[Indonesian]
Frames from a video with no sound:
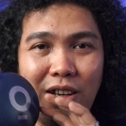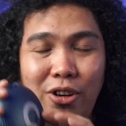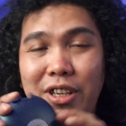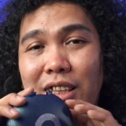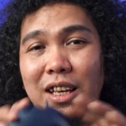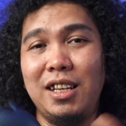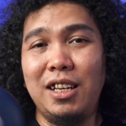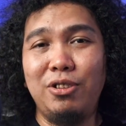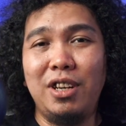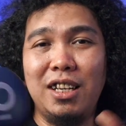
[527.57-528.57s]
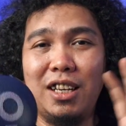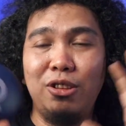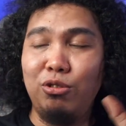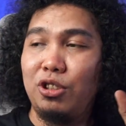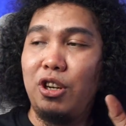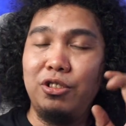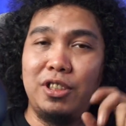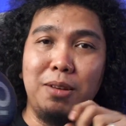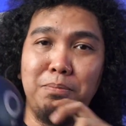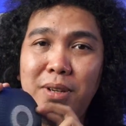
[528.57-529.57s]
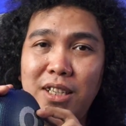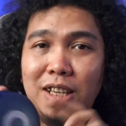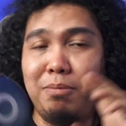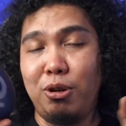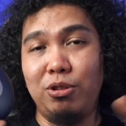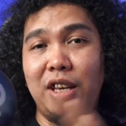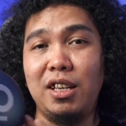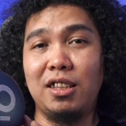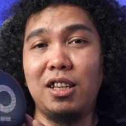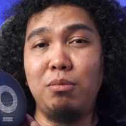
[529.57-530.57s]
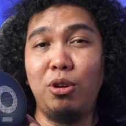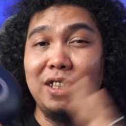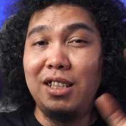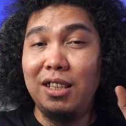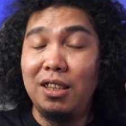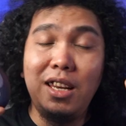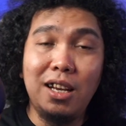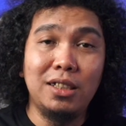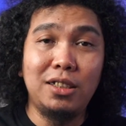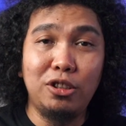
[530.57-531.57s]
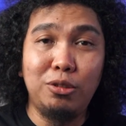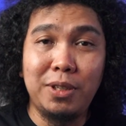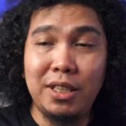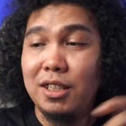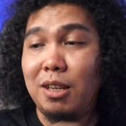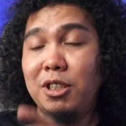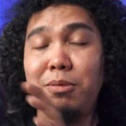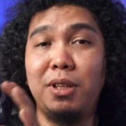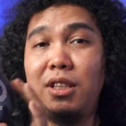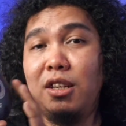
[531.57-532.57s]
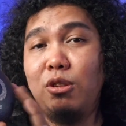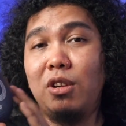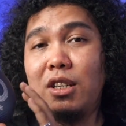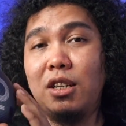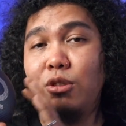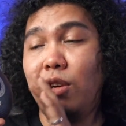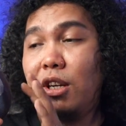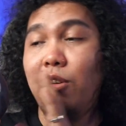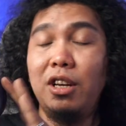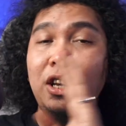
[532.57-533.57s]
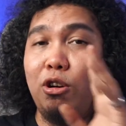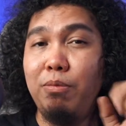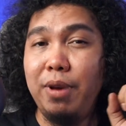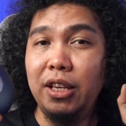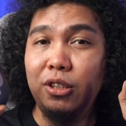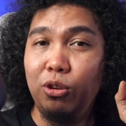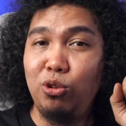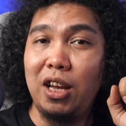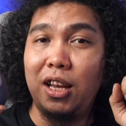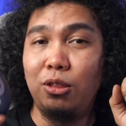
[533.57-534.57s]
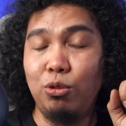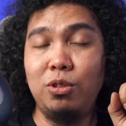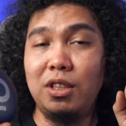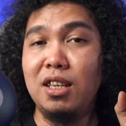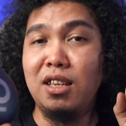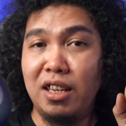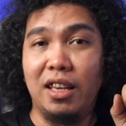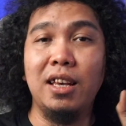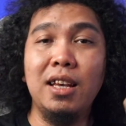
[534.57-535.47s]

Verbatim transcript: Oke, tadi kalian udah dengerin untuk sound sampelnya. Perlu saya ingatkan bahwa hasilnya tidak akan 100% sama seperti yang dikeluarkan suara oleh OBS 200 ini.